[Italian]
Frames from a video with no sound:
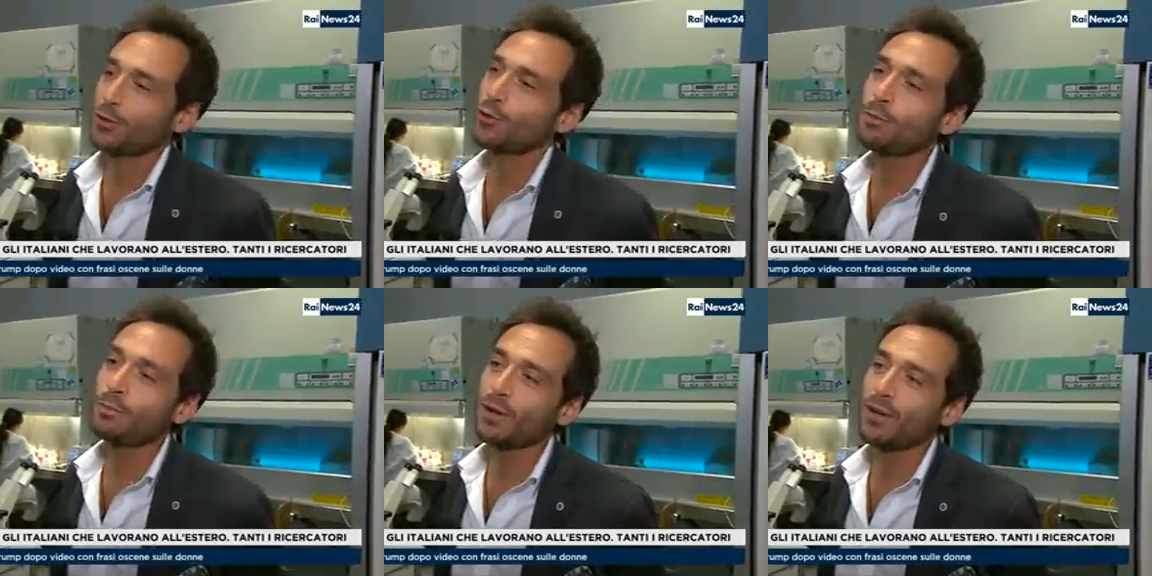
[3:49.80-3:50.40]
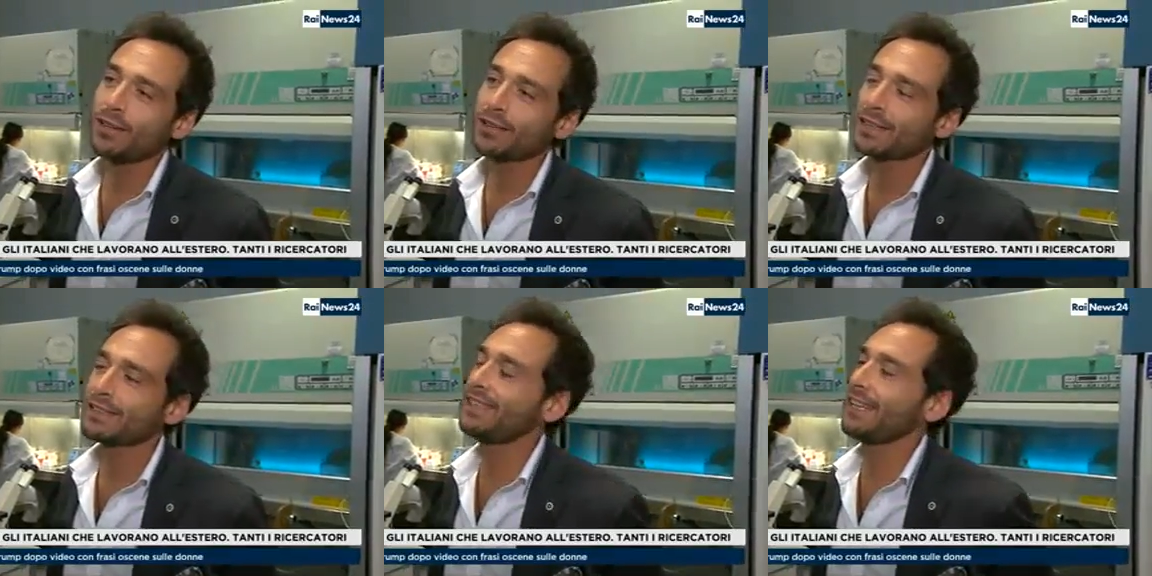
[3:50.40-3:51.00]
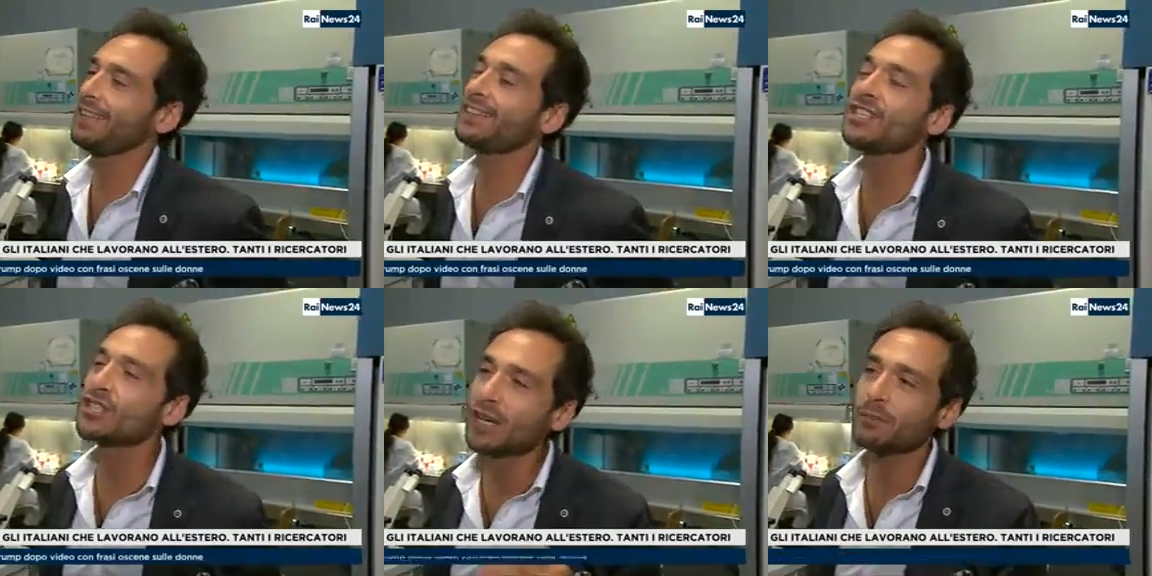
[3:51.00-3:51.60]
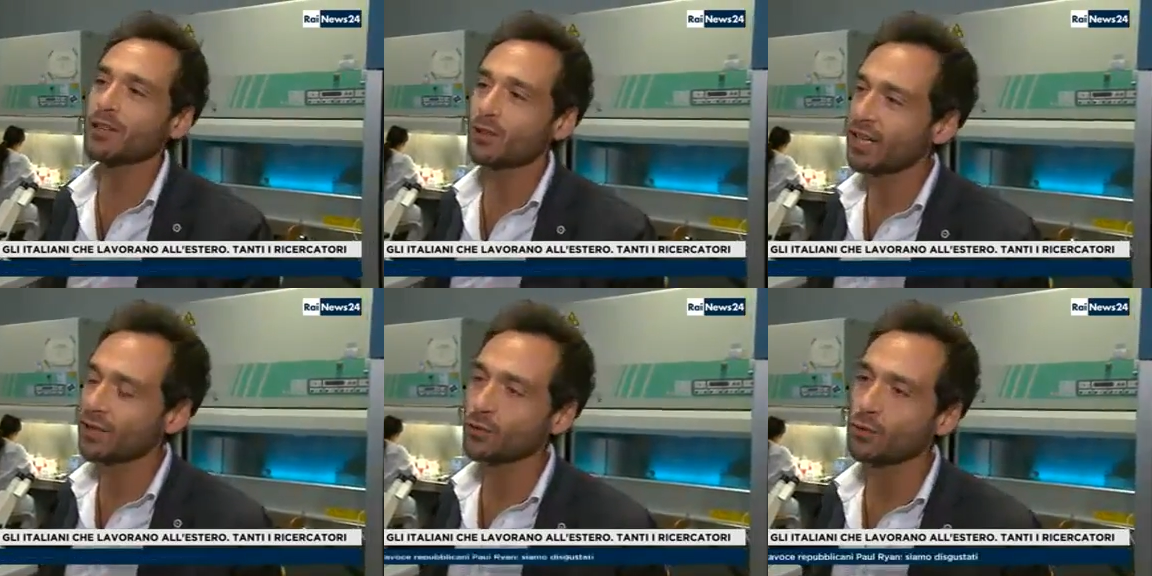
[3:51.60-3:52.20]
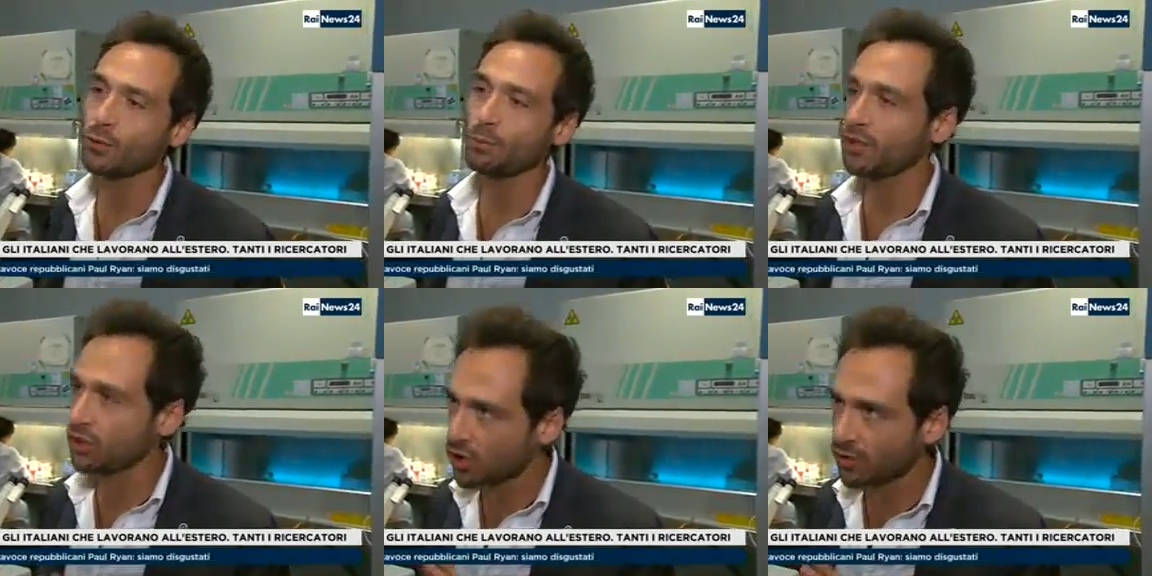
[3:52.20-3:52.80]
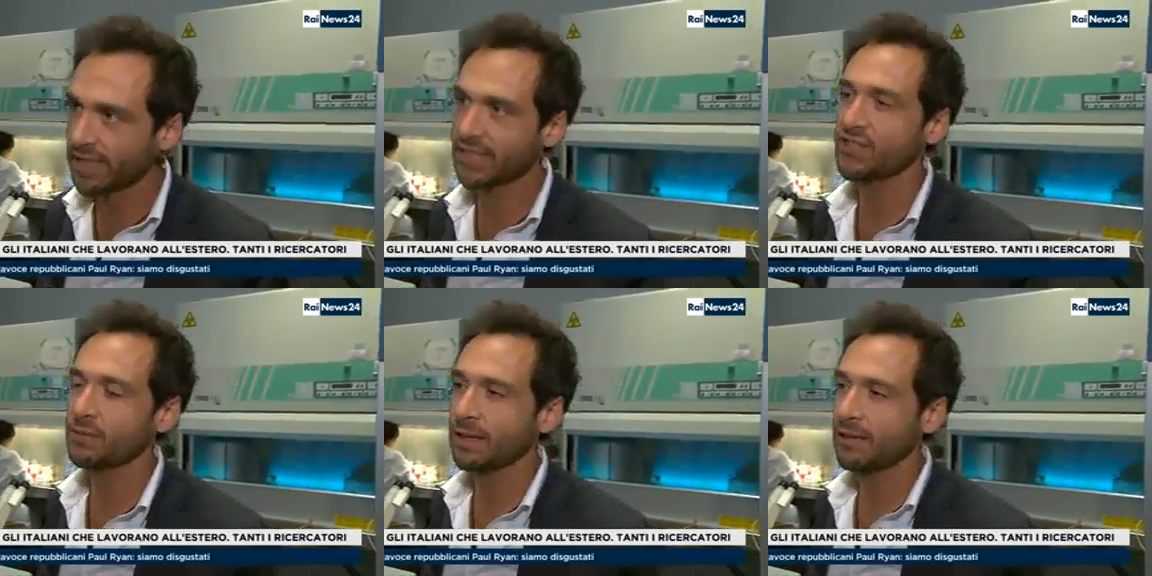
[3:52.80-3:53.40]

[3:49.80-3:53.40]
gruppo, intenzionalmente ho creato un gruppo di giovanissimi.